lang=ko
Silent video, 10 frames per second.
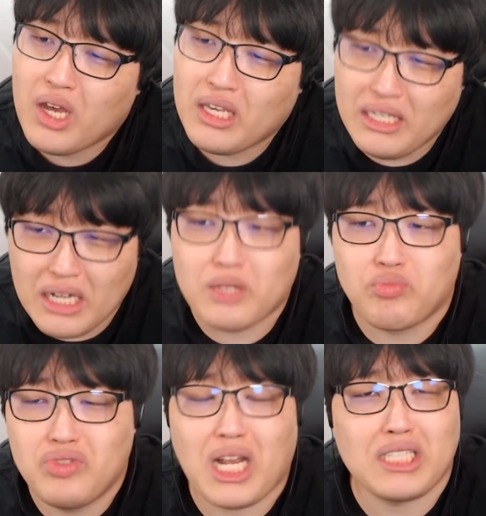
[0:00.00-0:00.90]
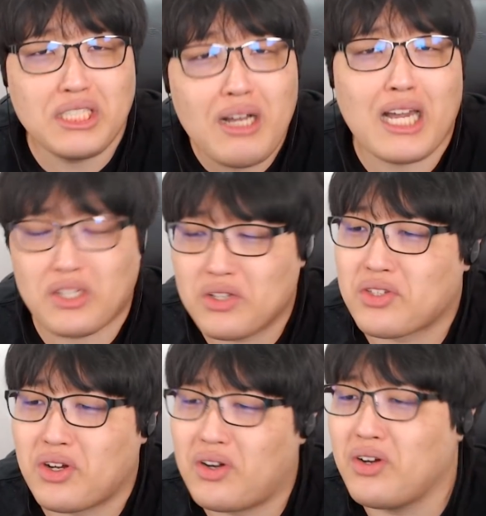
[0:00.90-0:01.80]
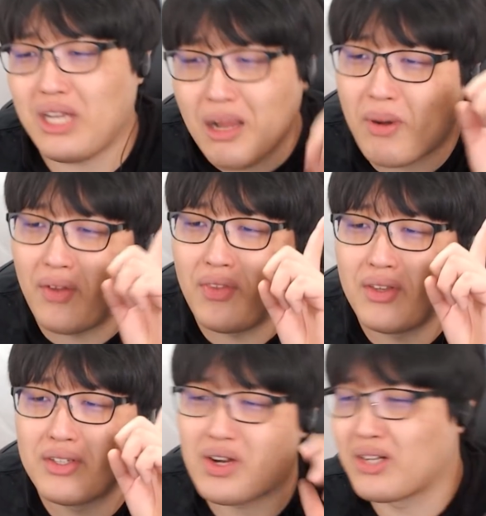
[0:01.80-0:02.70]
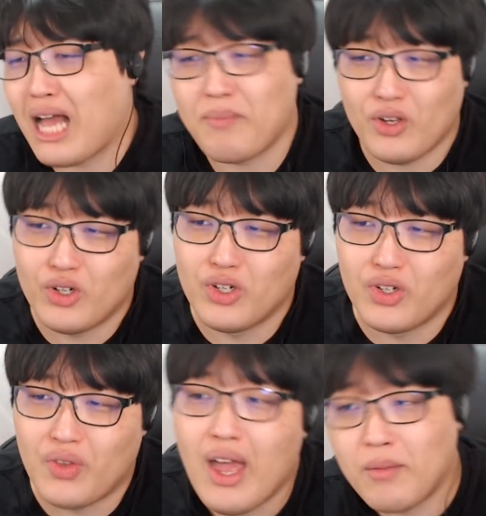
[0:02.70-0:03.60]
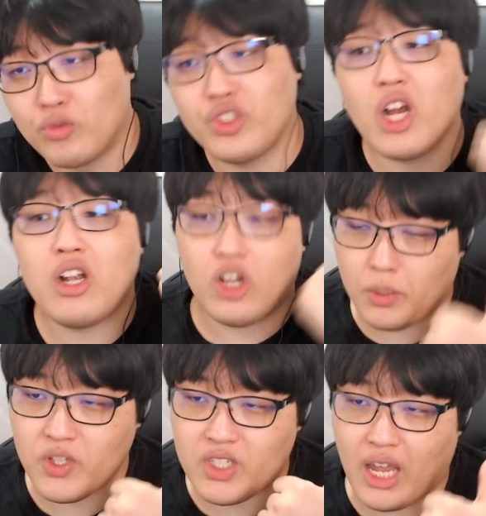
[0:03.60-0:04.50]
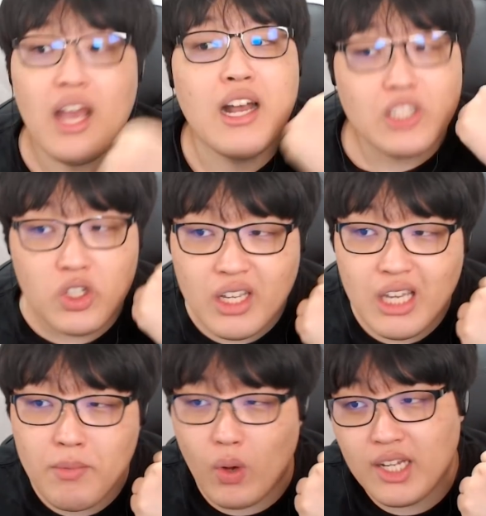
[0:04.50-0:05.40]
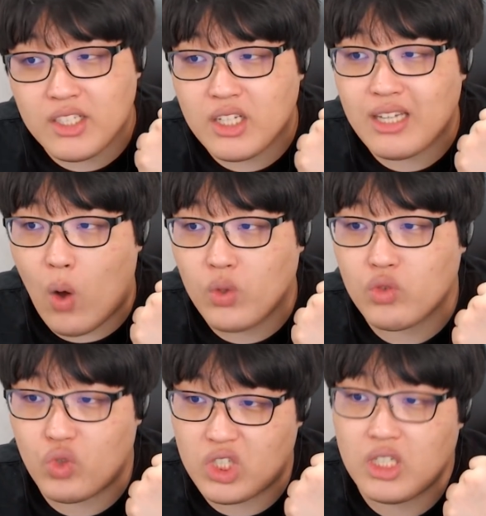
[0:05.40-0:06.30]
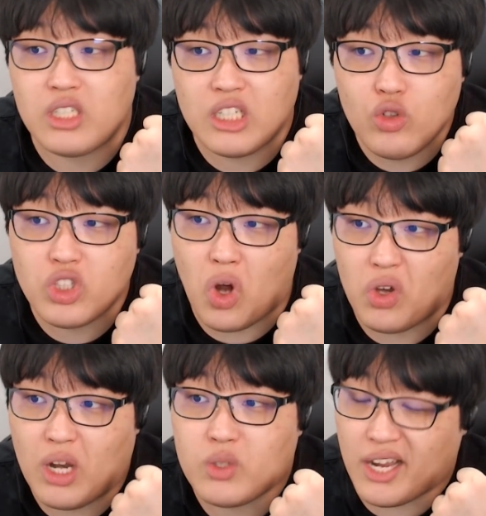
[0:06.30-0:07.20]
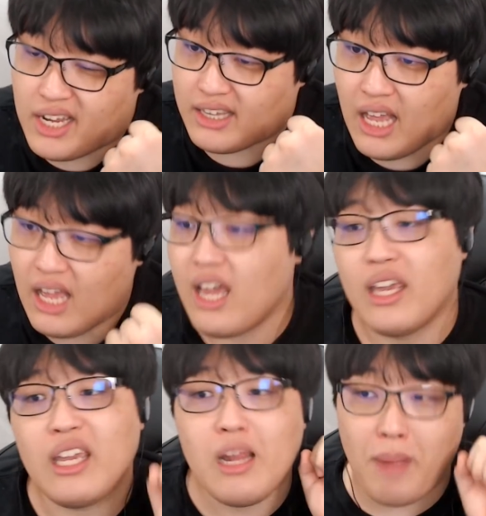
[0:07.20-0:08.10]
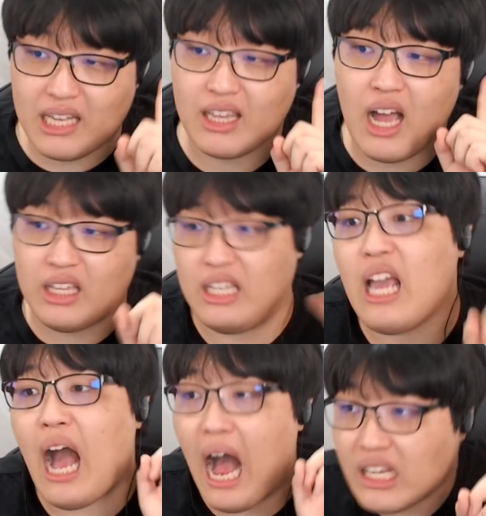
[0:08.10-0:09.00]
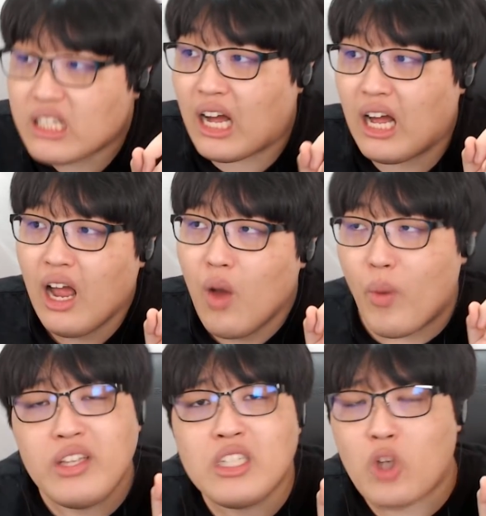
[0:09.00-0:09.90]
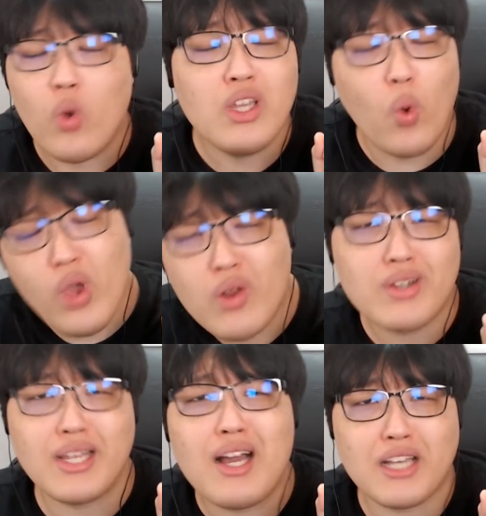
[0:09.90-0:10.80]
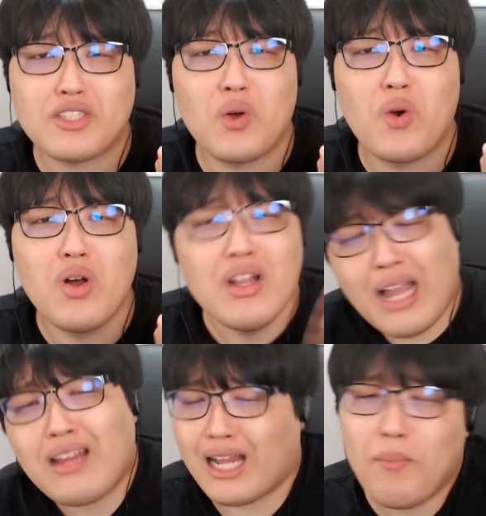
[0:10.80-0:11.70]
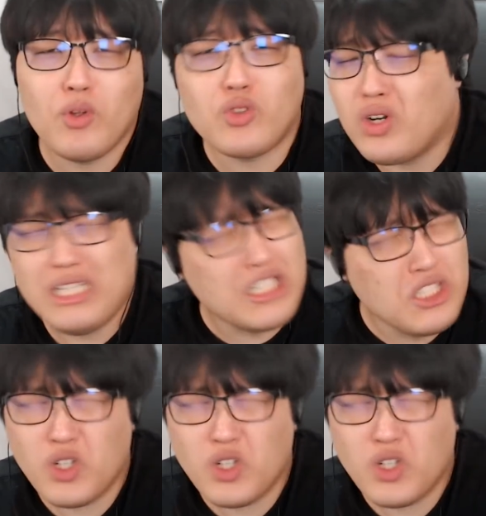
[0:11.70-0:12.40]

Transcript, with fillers: 이래서 문제가 심각해졌어. 1번 정답이군. 문제 16번째. 선생님은 화장실에 나오는 귀신이 친구 정이라고 생각했다? 1 맞다. 2 아니다. 왠지 정이 너일 거라 생각했어. 난 단 한 번도 널 잊은 적이